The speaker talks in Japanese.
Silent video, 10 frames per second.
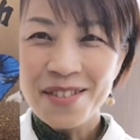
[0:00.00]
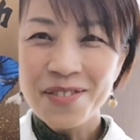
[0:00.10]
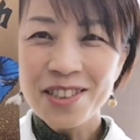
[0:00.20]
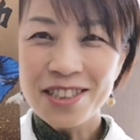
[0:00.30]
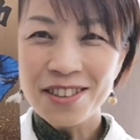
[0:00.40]

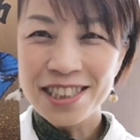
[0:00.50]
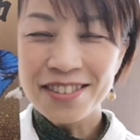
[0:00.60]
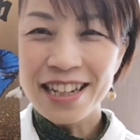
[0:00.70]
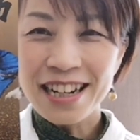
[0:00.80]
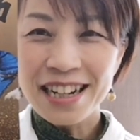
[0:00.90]
もう少し
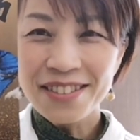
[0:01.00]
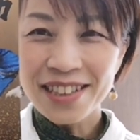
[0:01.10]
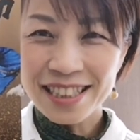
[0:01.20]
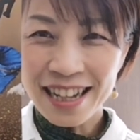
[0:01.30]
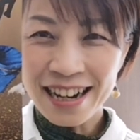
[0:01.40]
腕がありま
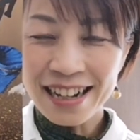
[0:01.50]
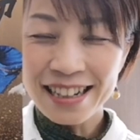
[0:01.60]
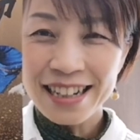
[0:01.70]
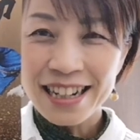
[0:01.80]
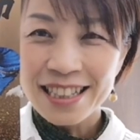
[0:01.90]
したら、
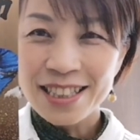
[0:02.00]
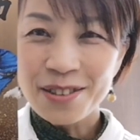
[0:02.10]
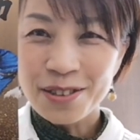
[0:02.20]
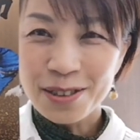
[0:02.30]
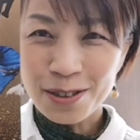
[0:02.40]

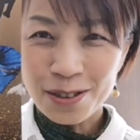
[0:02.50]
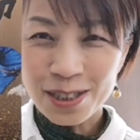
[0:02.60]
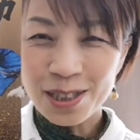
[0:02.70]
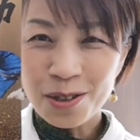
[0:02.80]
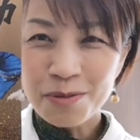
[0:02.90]
そこの
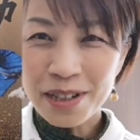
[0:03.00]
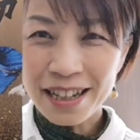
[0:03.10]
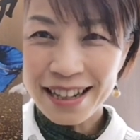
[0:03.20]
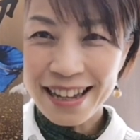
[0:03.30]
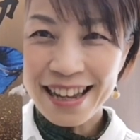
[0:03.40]
忍
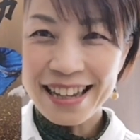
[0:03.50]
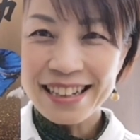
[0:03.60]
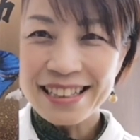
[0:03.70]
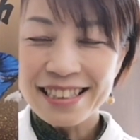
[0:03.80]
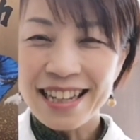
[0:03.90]
笛で